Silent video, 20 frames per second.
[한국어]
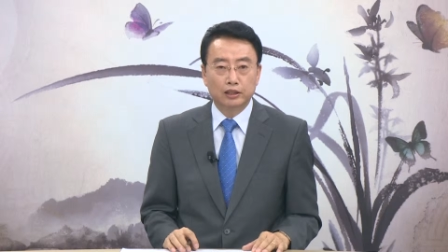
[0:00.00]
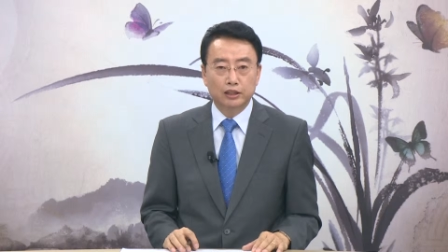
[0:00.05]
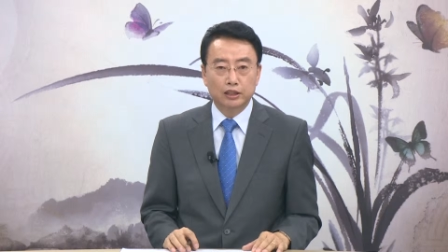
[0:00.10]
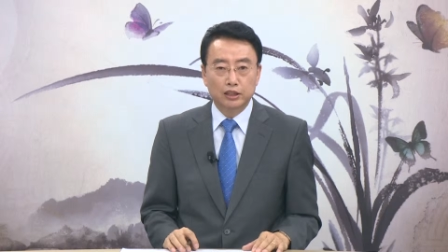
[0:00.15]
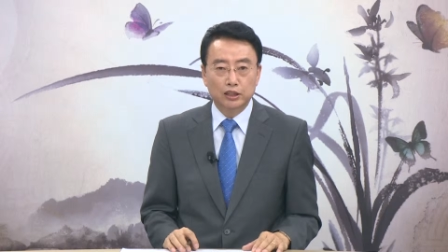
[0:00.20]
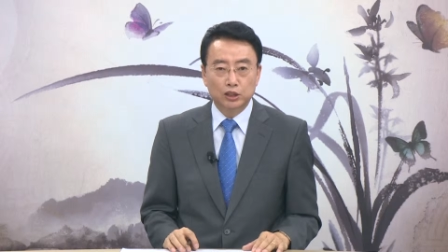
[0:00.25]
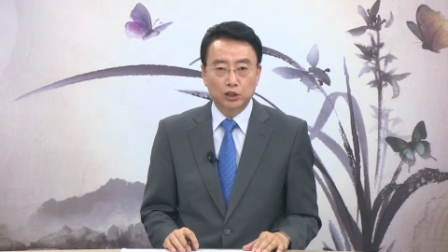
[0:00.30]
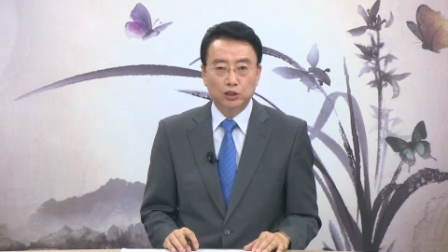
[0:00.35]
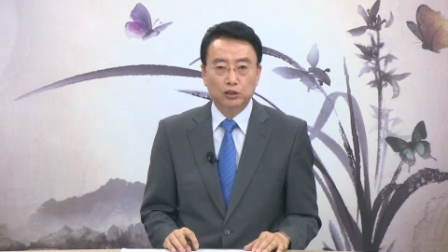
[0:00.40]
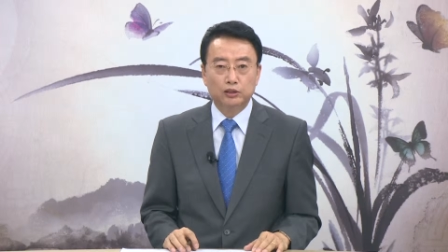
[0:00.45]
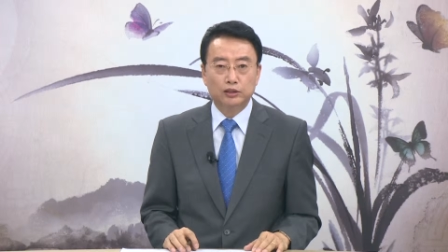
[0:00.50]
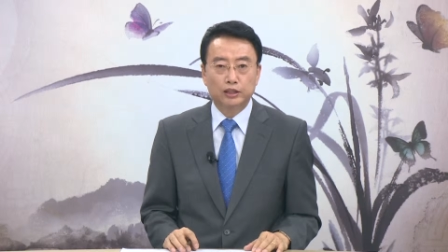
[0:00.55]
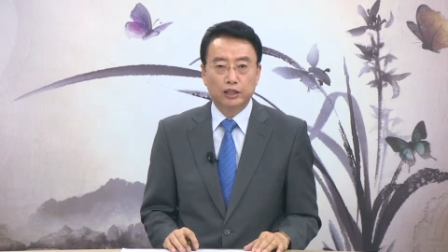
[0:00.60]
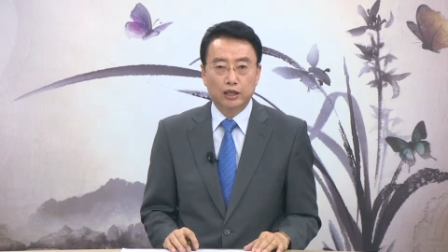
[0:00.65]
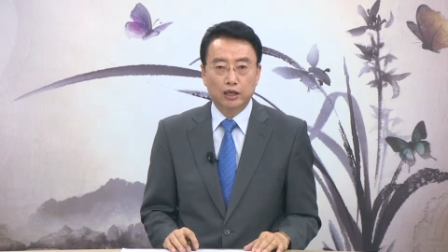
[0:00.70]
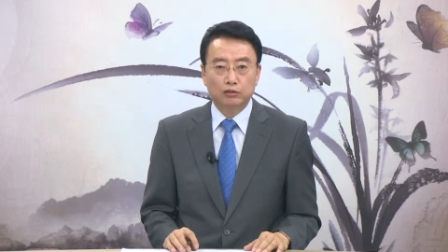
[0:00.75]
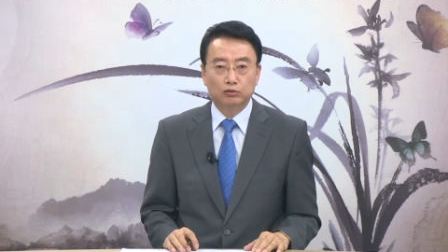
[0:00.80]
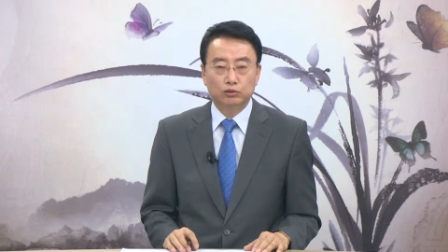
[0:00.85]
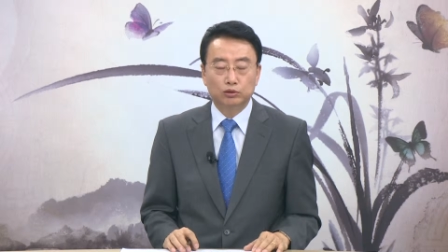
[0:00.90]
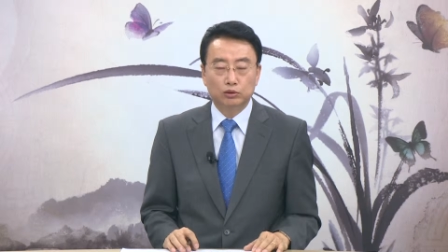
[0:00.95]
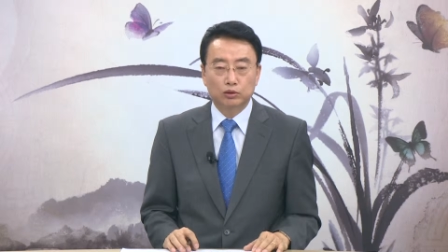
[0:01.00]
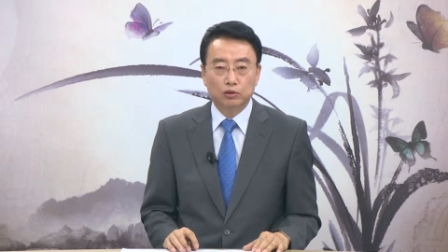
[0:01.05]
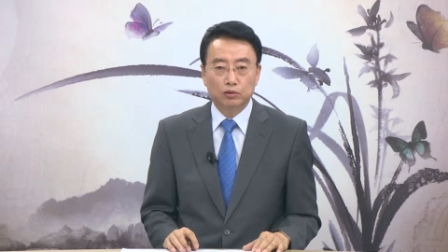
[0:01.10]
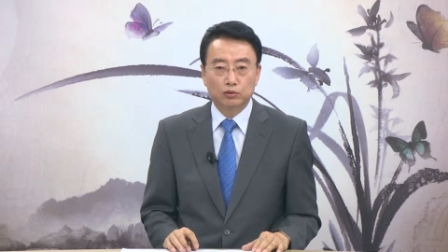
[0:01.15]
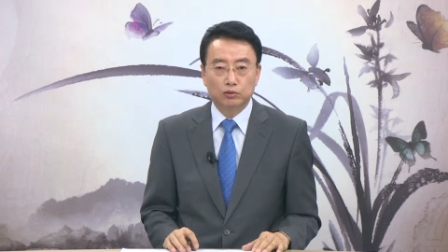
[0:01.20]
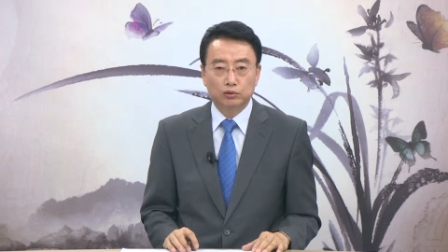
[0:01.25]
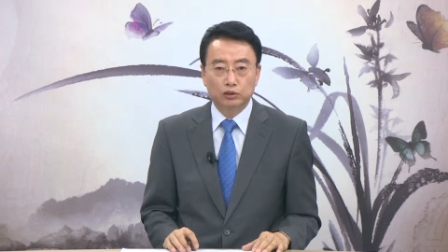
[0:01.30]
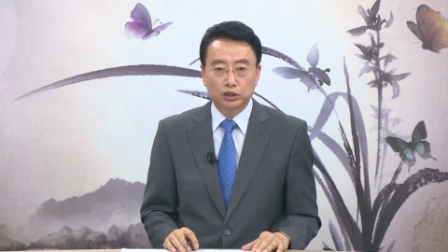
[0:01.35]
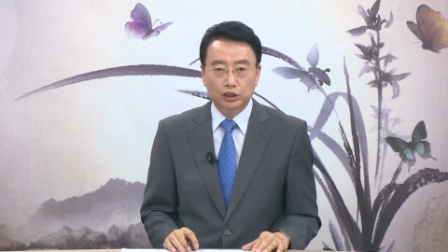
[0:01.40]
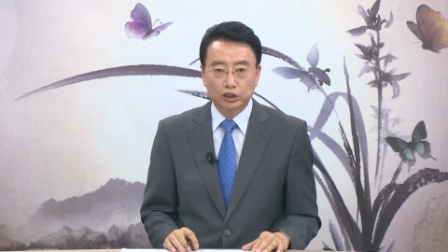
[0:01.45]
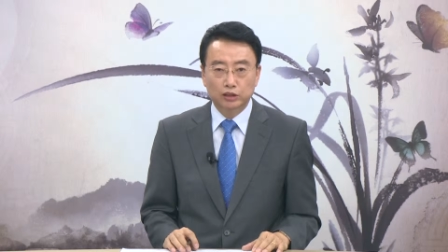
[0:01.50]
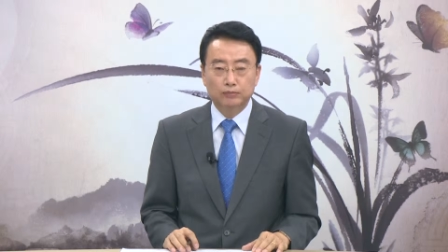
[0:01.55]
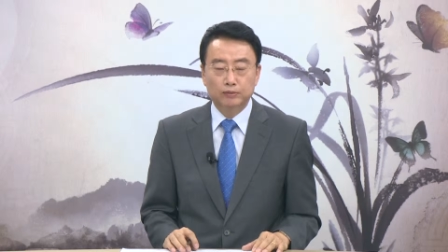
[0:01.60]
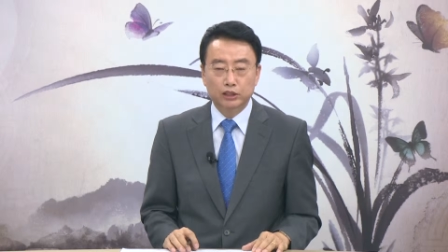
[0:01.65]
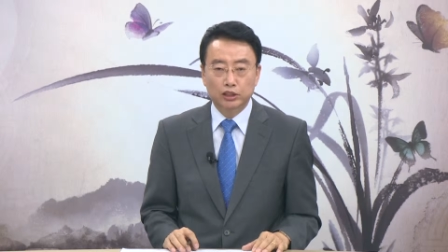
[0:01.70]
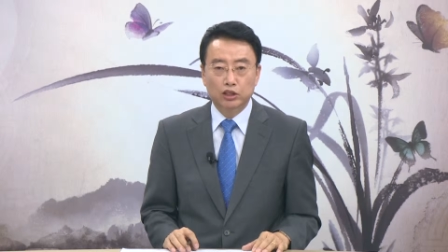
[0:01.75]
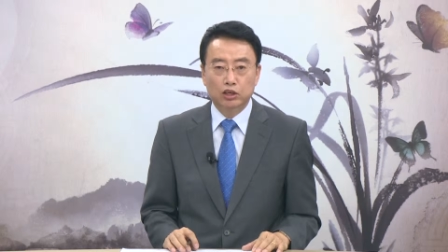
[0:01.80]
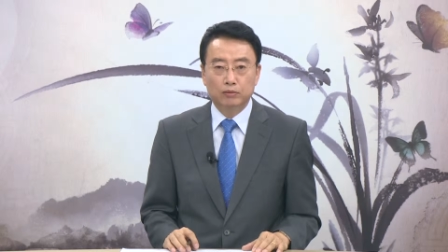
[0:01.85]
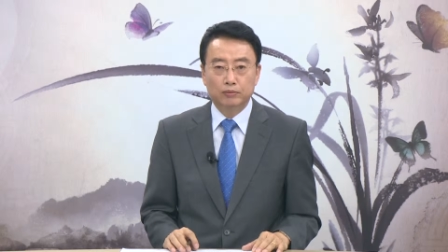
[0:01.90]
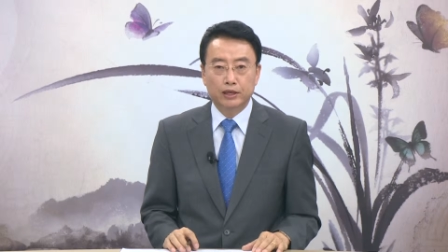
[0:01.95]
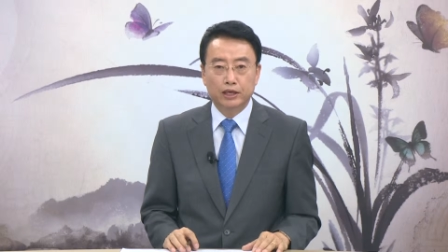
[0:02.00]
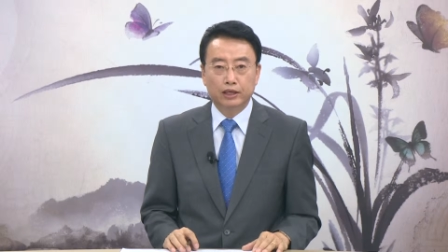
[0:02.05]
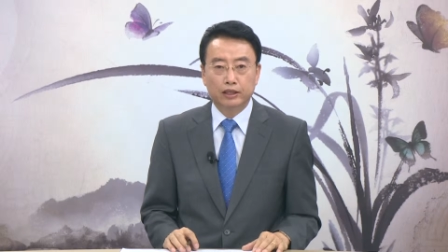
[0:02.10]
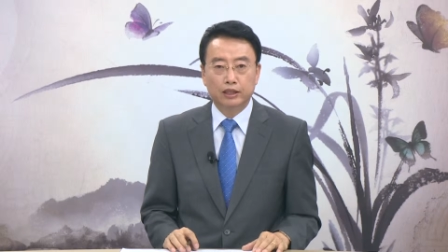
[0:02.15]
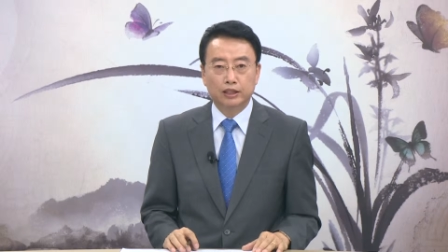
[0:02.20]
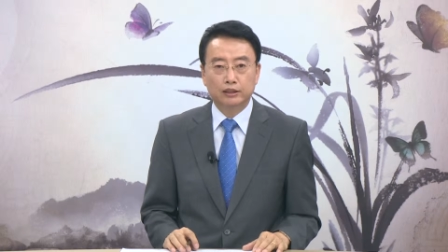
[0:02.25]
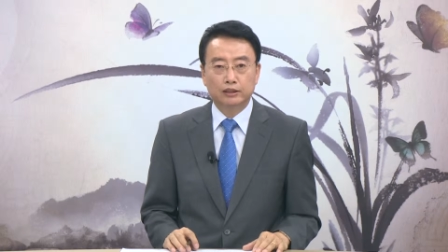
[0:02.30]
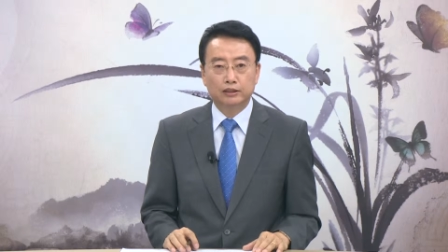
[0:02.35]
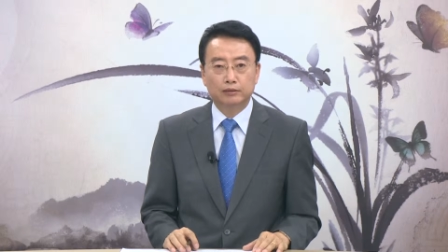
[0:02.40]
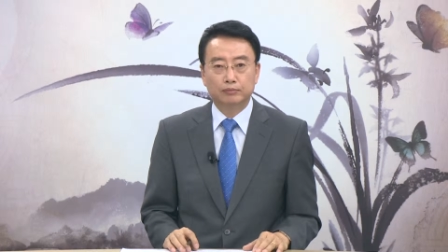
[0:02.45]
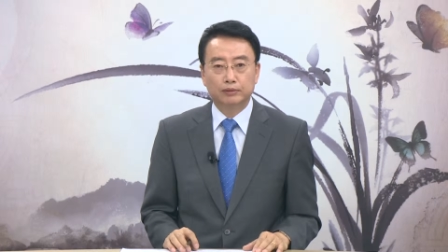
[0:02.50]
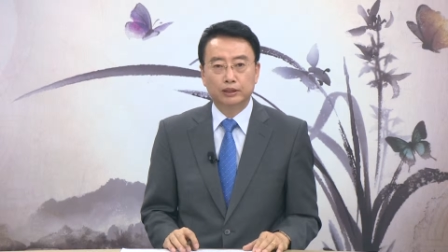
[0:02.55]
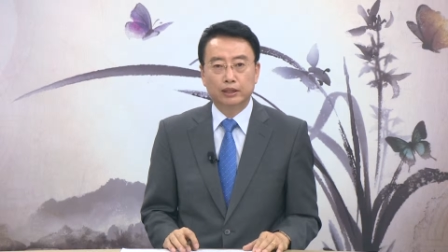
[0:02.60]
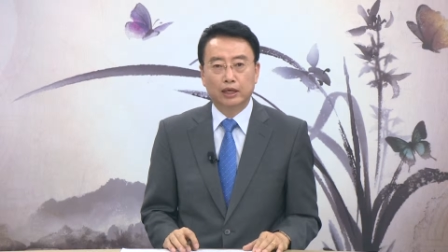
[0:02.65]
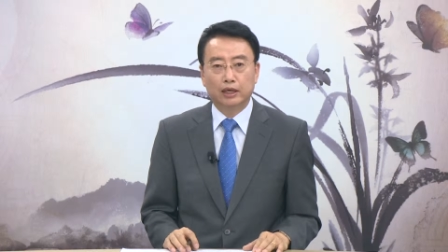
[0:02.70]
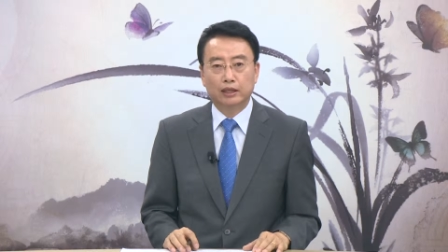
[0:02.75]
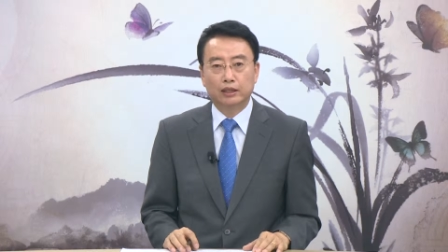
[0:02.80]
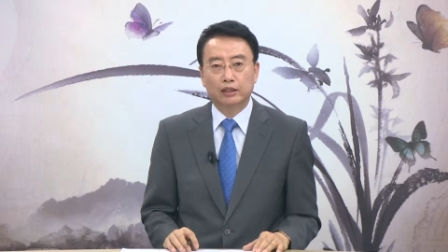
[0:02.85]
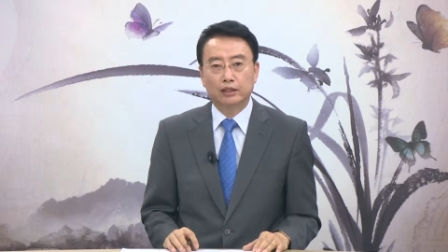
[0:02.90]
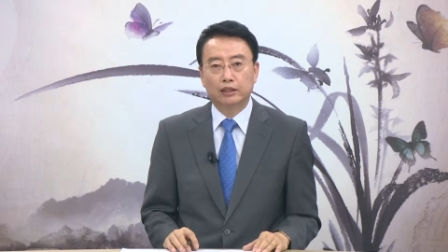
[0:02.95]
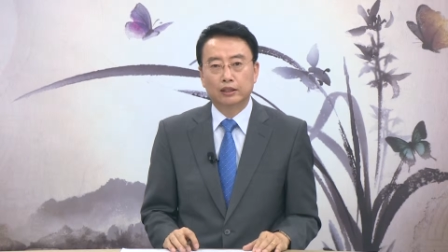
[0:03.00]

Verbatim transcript: 인천사랑운동 시민협의회가 있습니다.